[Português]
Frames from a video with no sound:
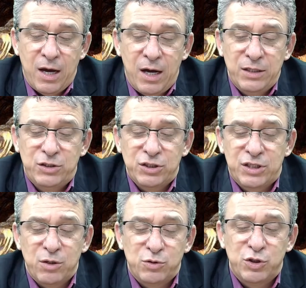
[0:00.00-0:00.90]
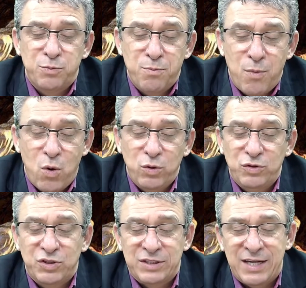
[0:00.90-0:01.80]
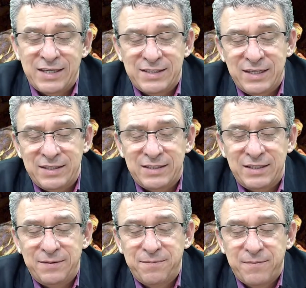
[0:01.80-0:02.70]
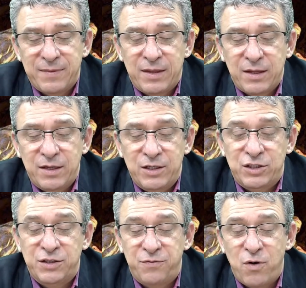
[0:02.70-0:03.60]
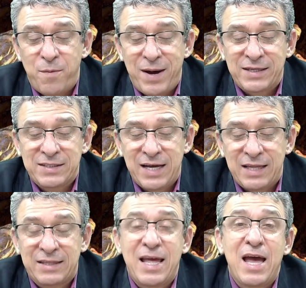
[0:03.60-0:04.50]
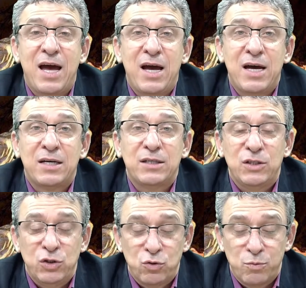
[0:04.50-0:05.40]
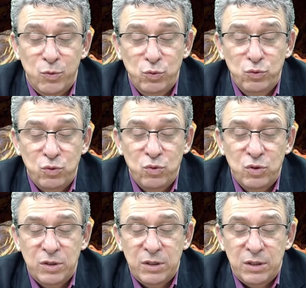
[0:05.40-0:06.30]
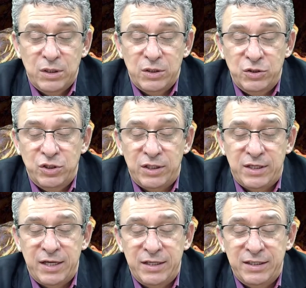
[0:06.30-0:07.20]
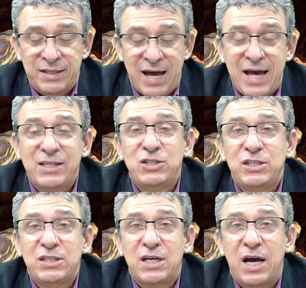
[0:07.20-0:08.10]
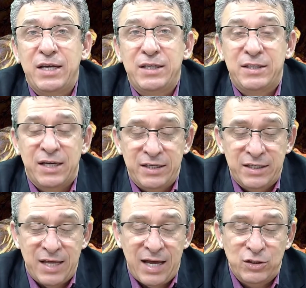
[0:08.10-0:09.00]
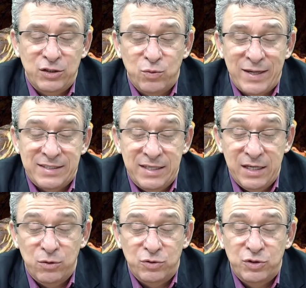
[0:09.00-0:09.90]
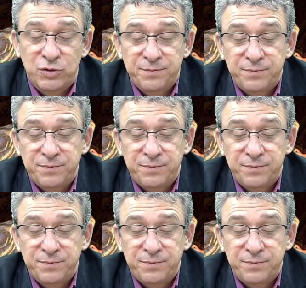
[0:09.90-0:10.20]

Antes que os montes nascessem e se formassem a terra e o mundo, de eternidade a eternidade tu és Deus.